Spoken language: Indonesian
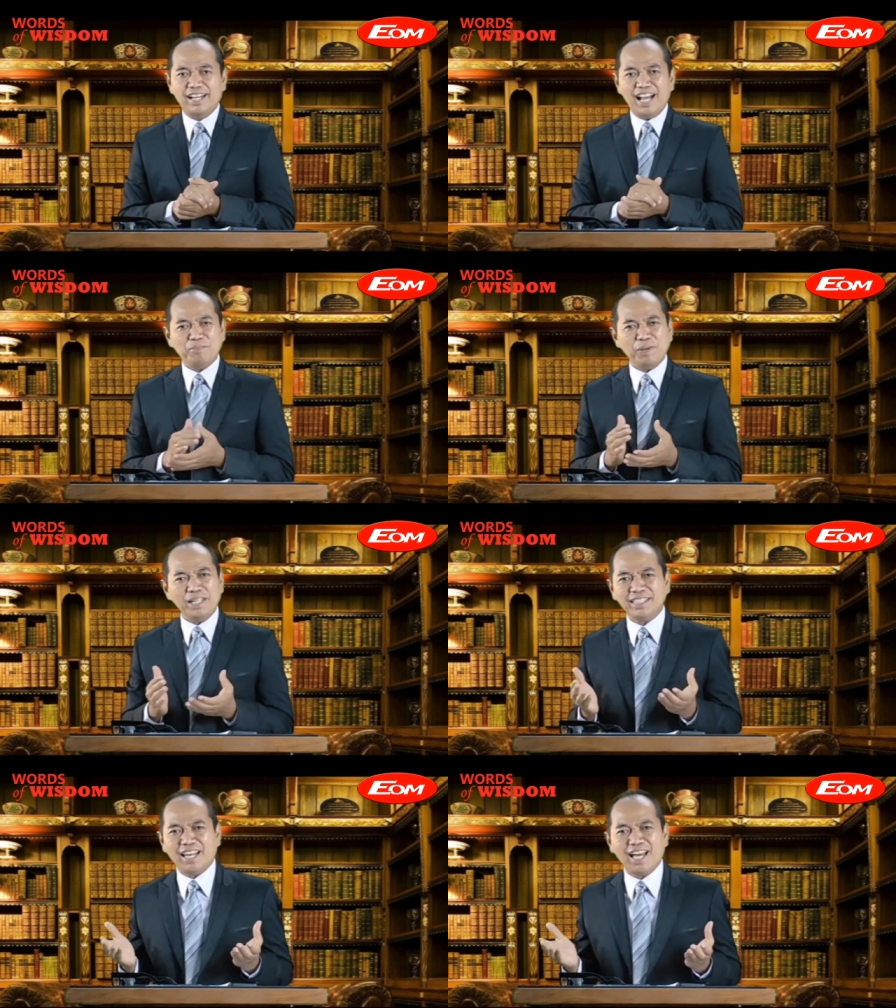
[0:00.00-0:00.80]

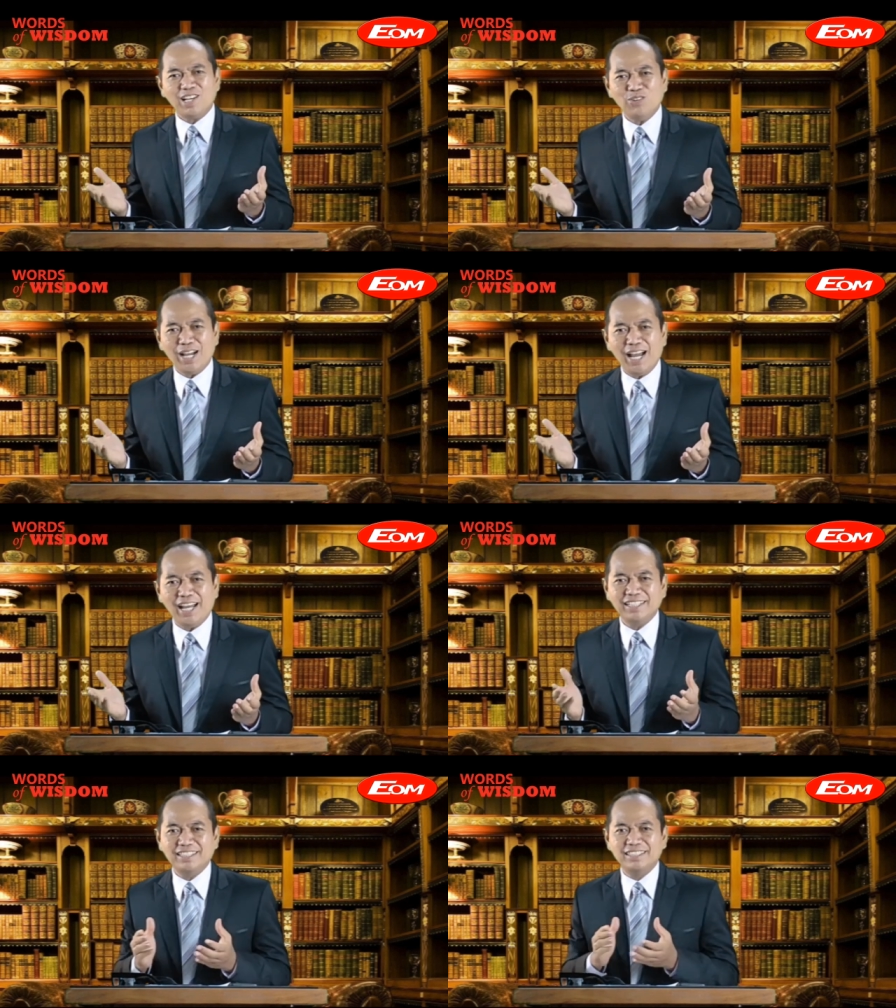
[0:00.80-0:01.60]
Apa yang kita
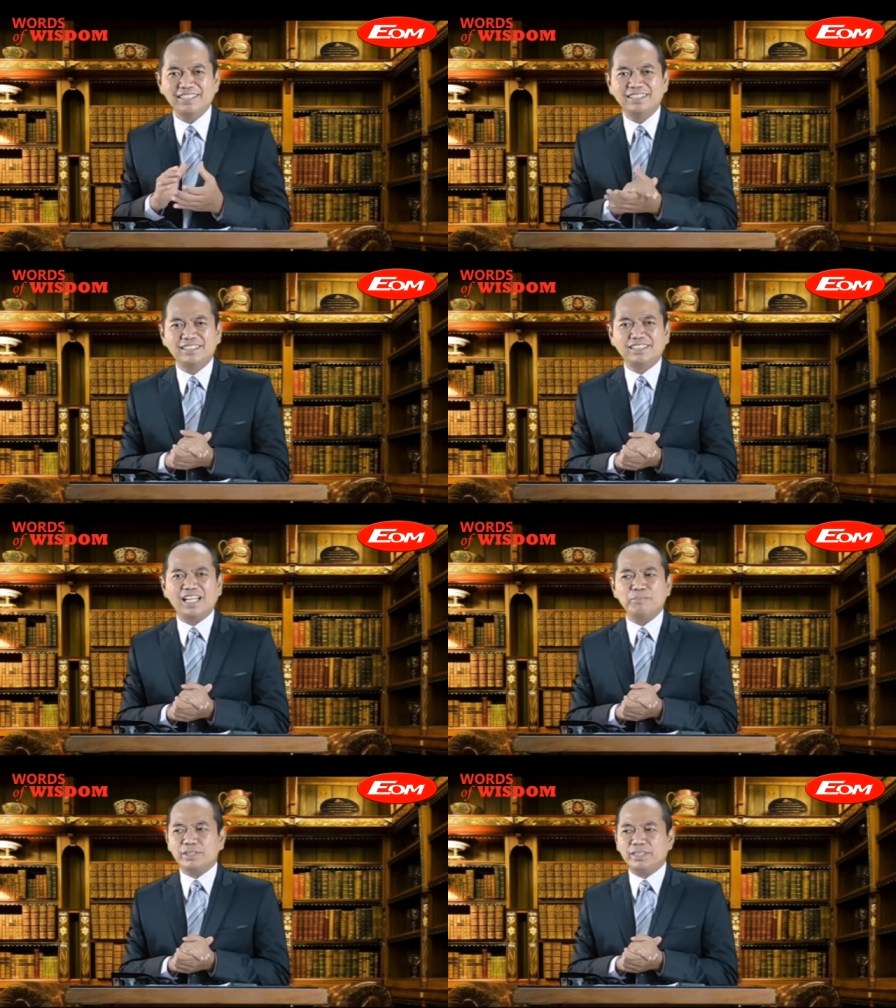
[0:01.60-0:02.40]
lakukan di
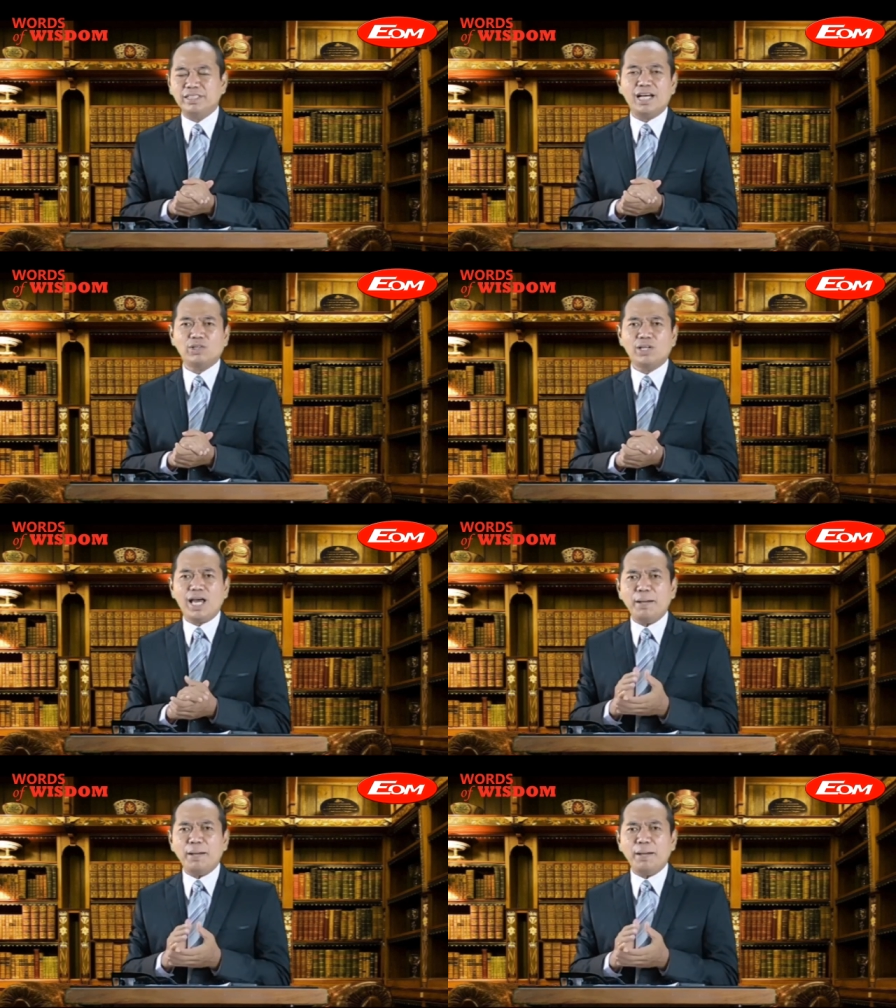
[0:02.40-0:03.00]
dalam kehendak Tuhan?